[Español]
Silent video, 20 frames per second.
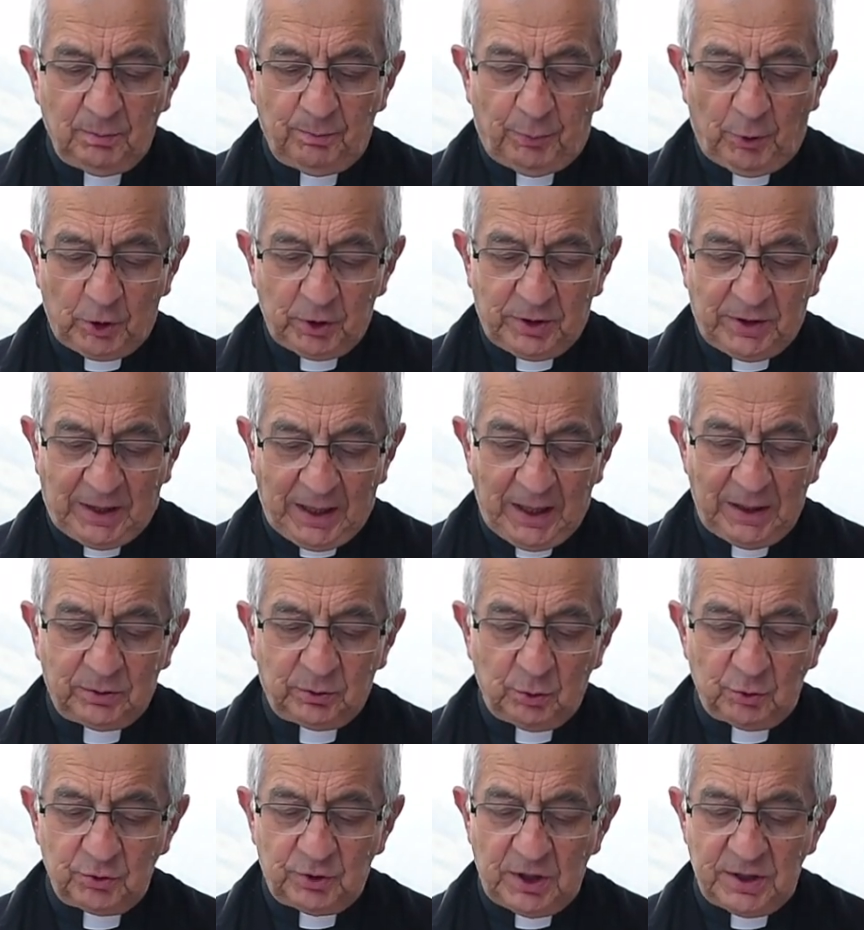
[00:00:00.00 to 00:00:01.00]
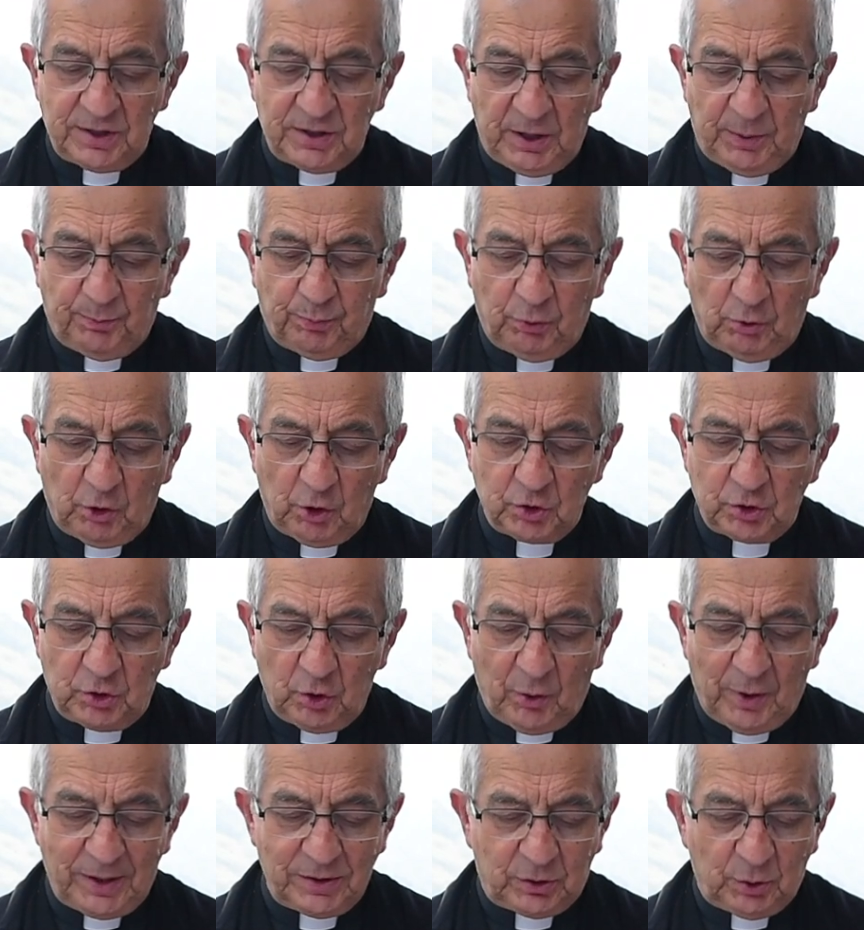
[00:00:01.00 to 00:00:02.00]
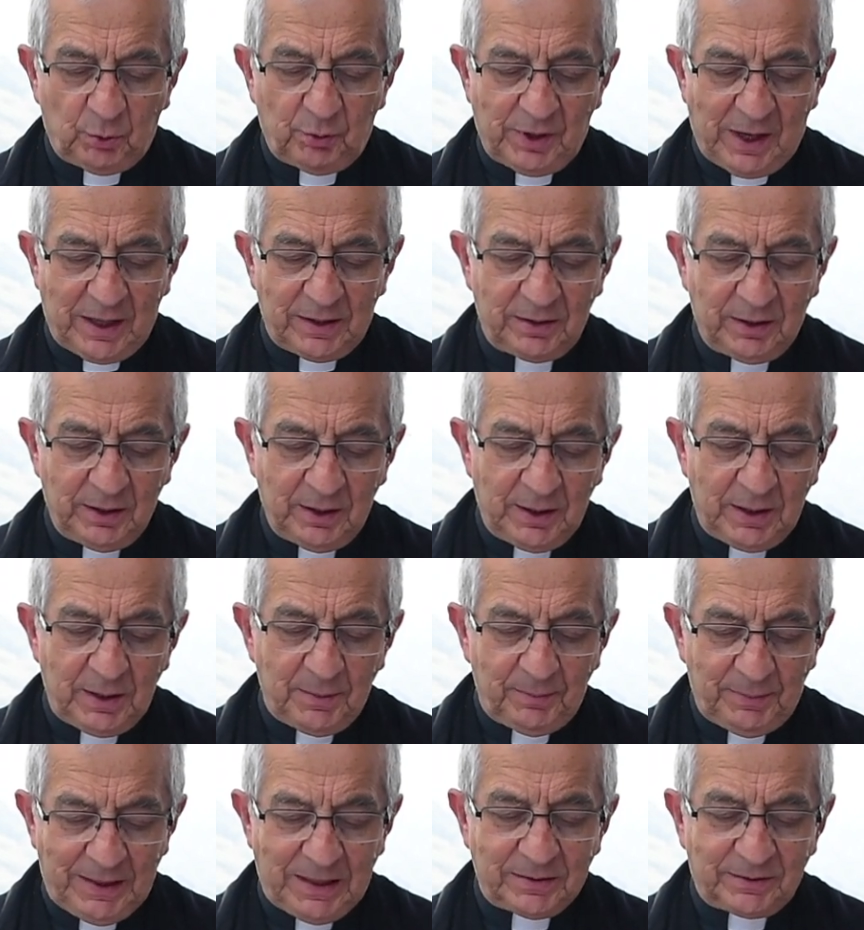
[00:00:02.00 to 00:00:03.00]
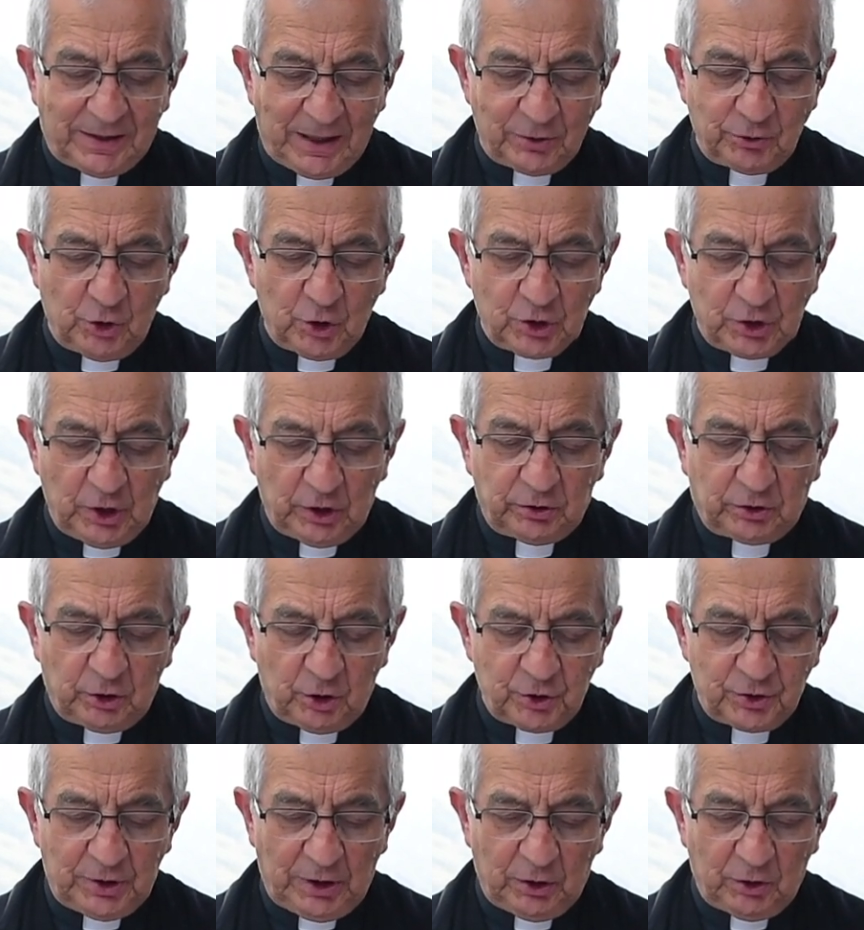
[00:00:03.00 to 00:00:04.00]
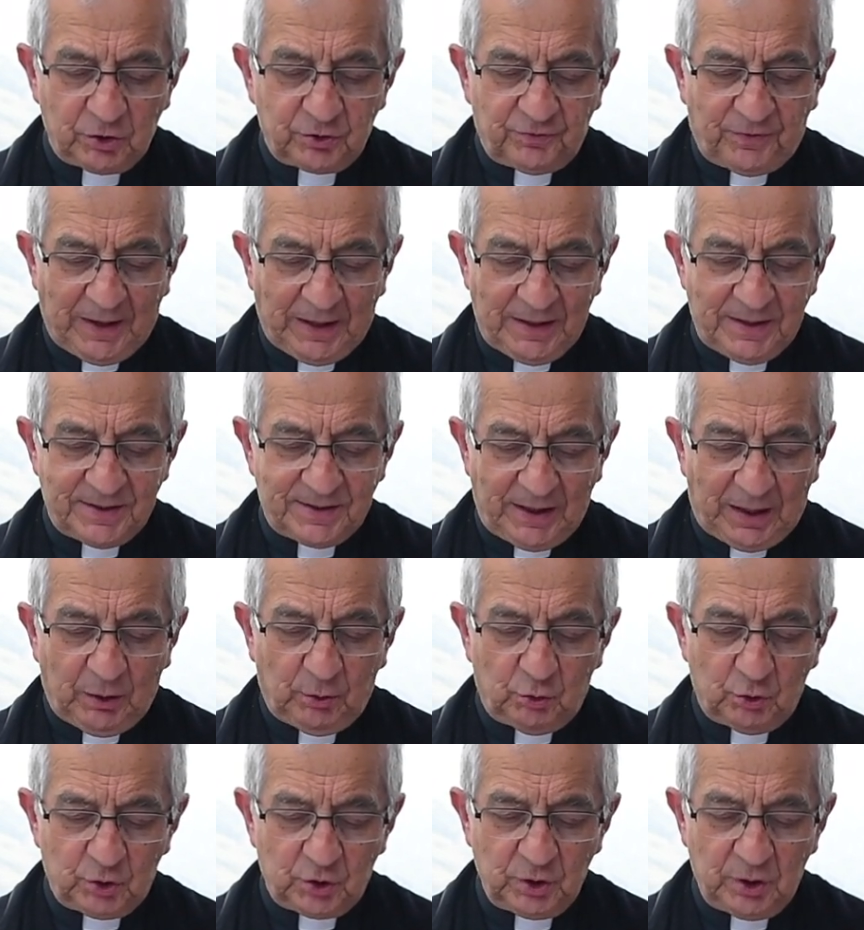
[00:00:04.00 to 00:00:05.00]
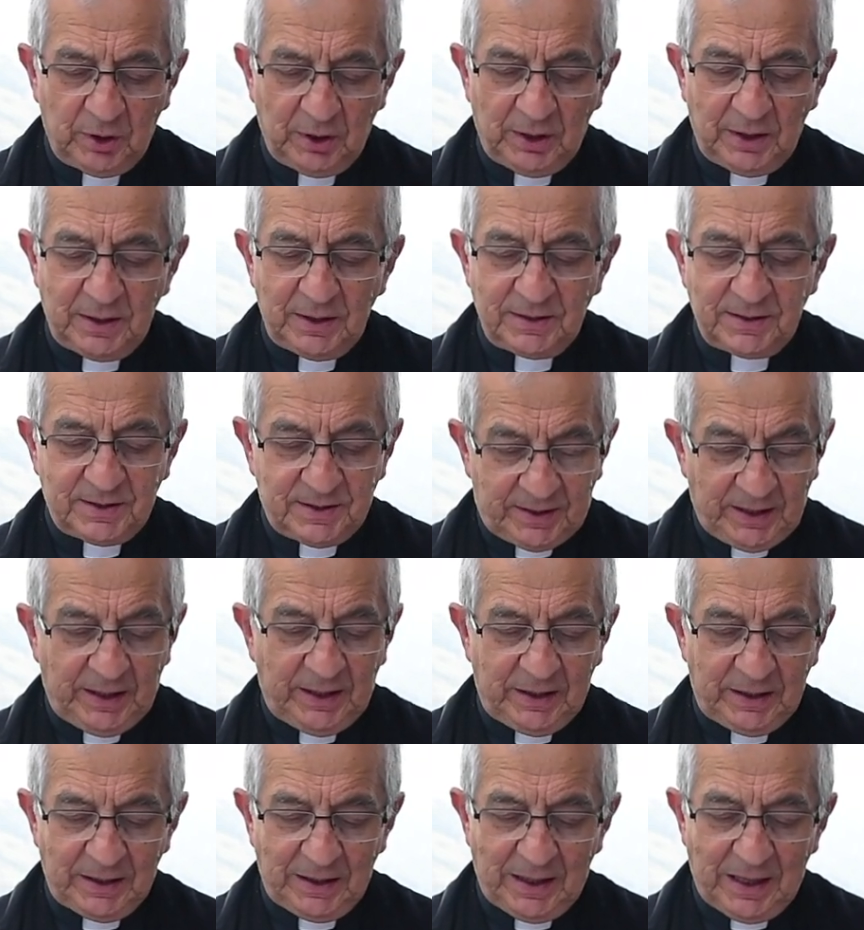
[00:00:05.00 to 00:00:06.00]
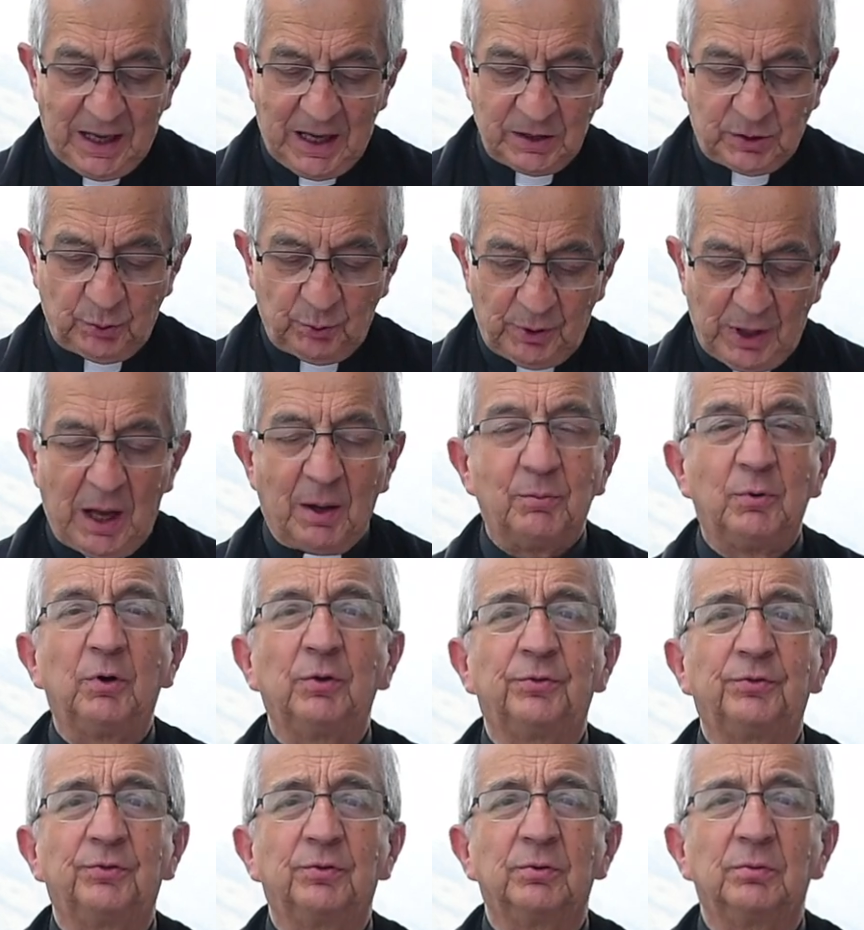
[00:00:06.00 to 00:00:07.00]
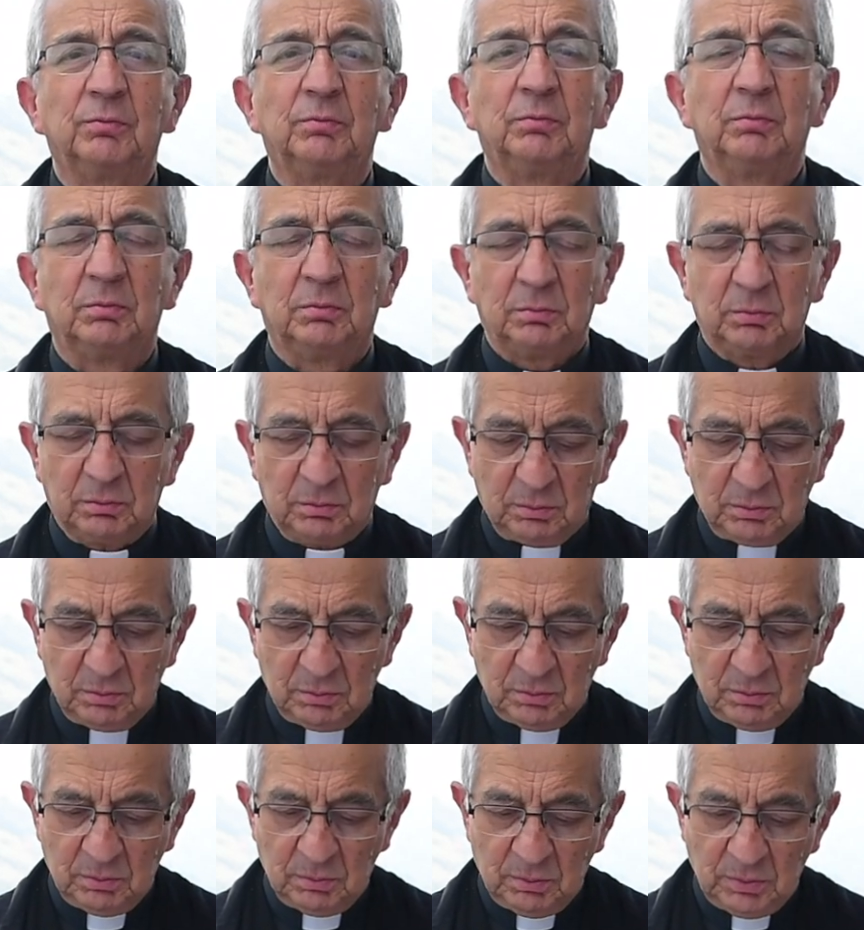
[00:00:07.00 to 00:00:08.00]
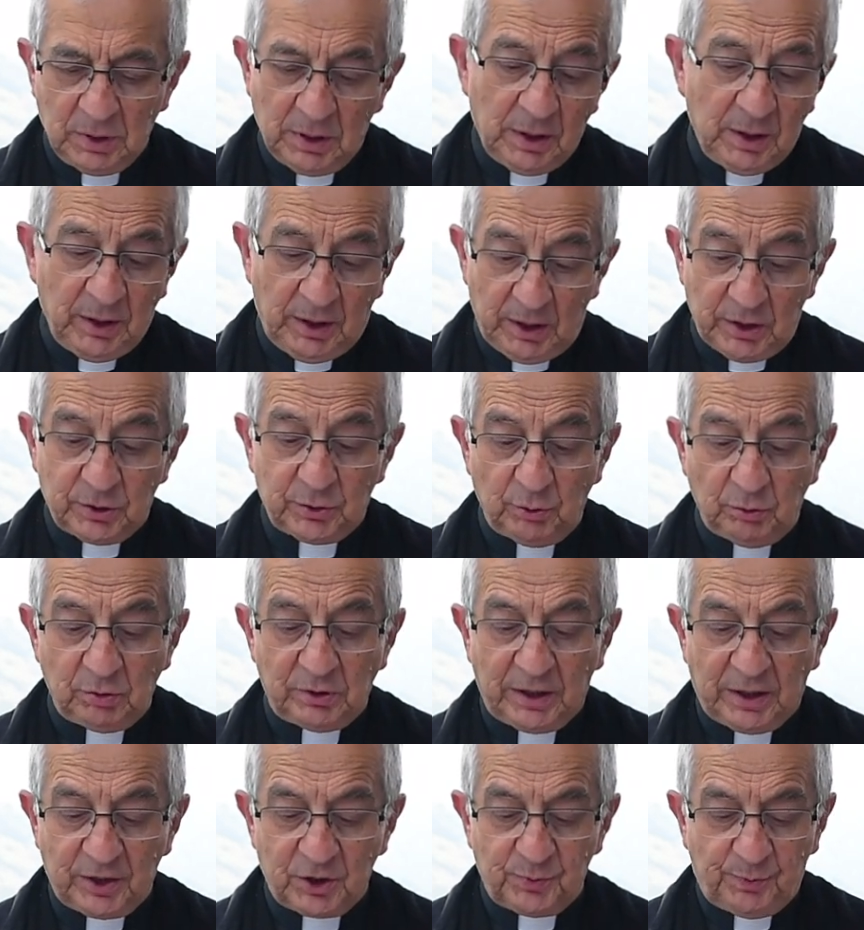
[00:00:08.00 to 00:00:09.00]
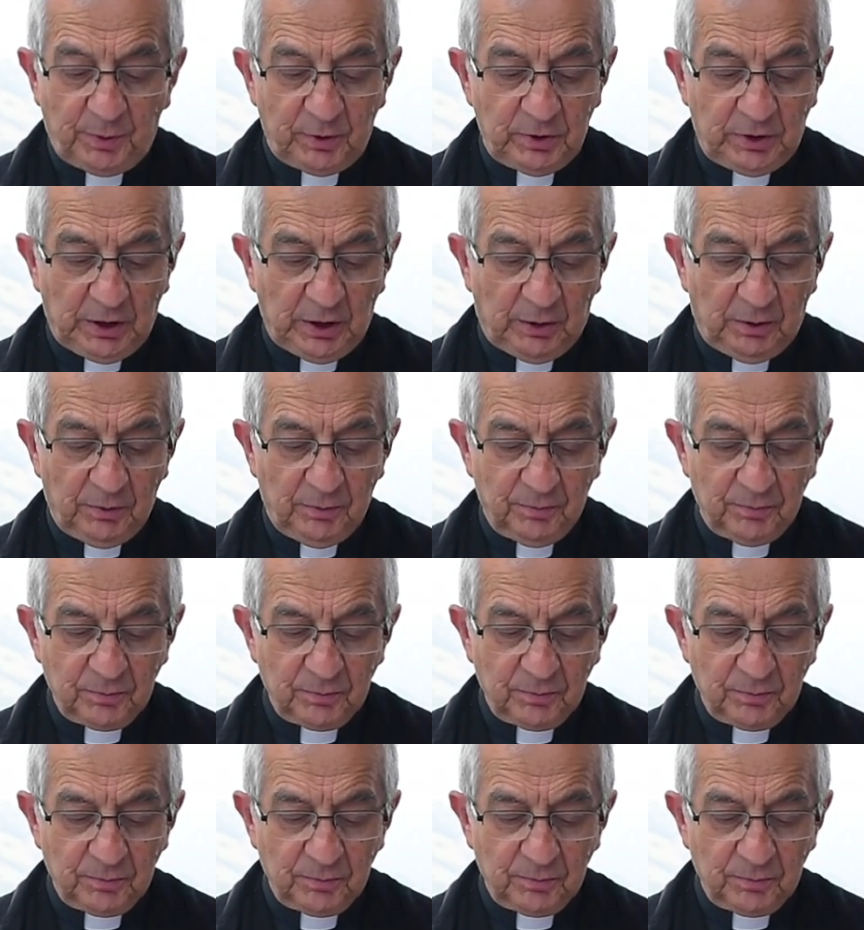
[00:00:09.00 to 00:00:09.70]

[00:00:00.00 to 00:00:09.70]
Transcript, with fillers: ¿por qué tus discípulos no ayunan mientras nosotros y los fariseos sí ayunamos? Jesús le respondió,